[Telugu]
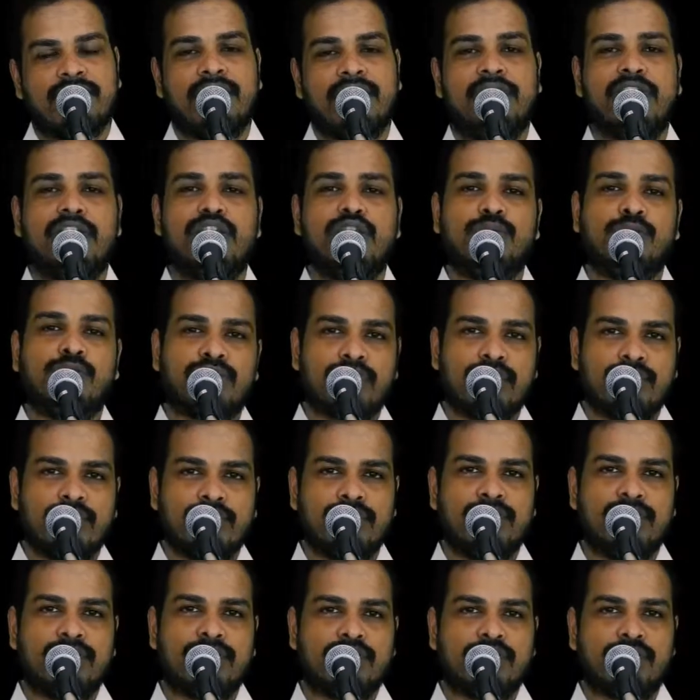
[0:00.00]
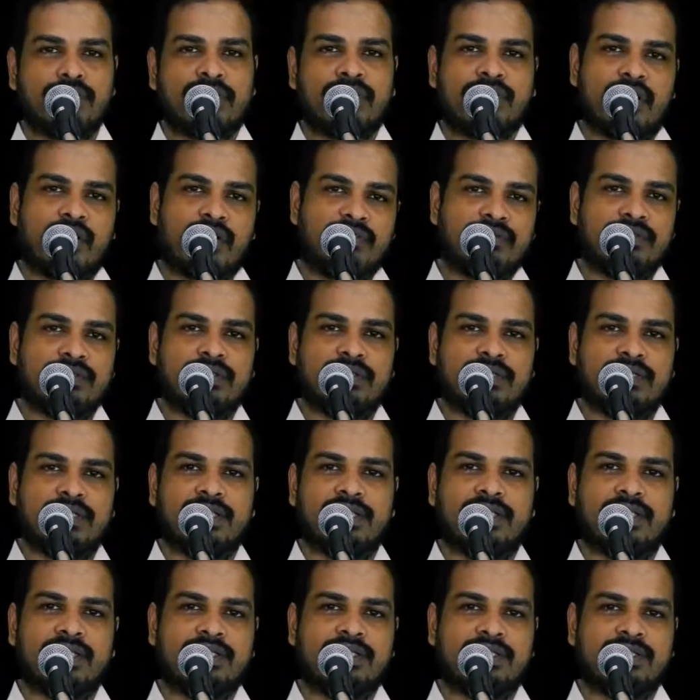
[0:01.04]
నీతిమంతులను గురించి మనం ఆలోచిస్తే
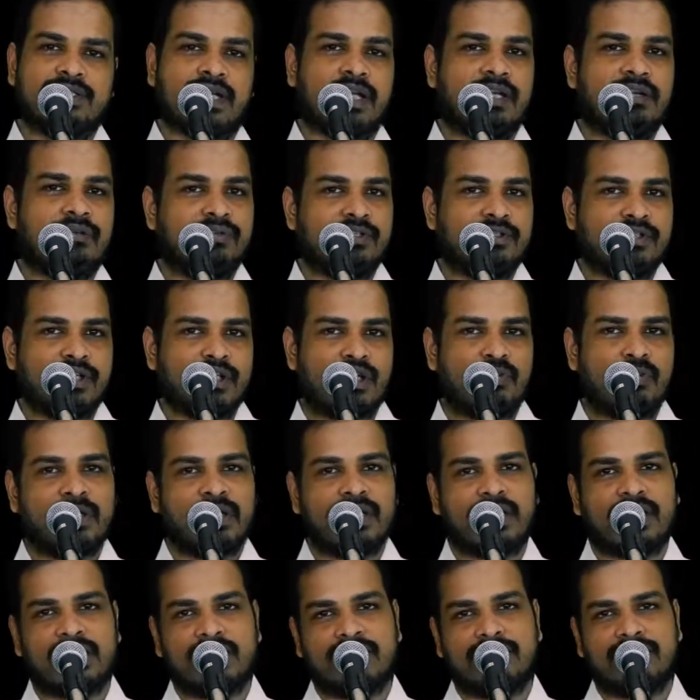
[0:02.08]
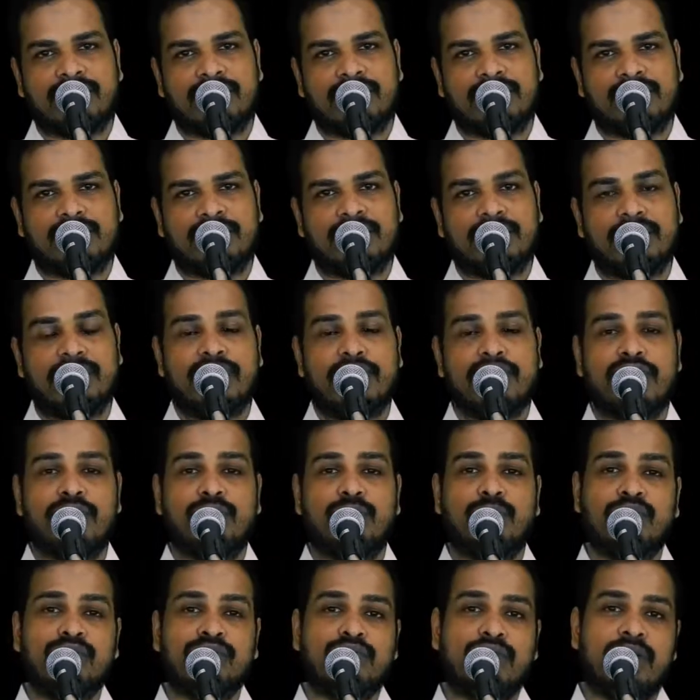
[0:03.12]
చాలా విషయాలు మనకు అర్థమవుతాయి
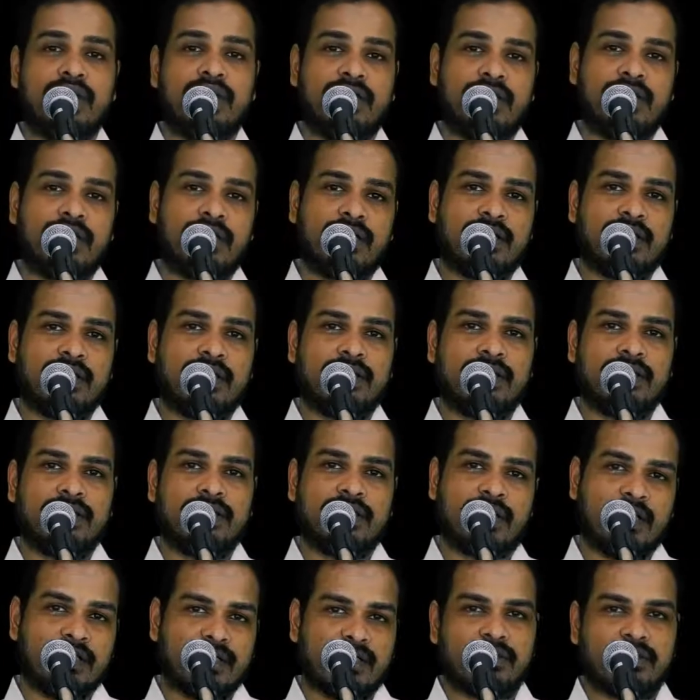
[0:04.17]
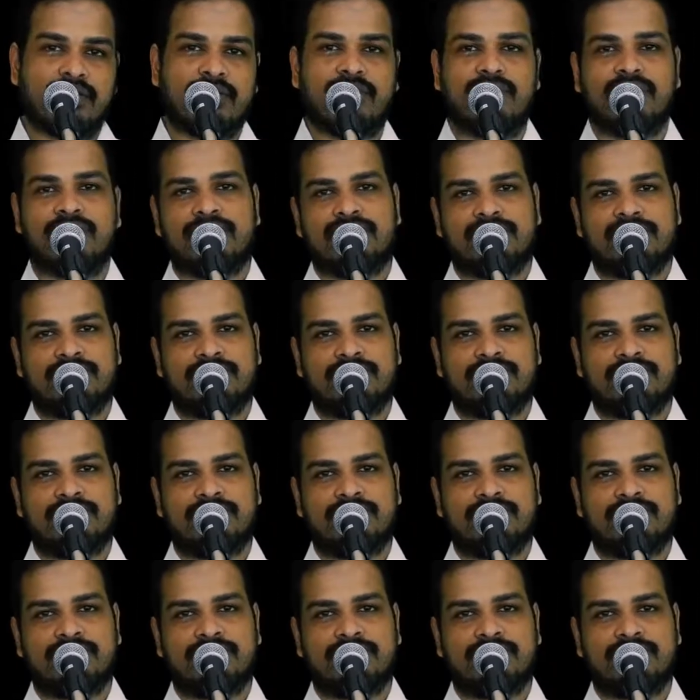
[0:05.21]
నీతిమంతులైన తల్లిదండ్రులు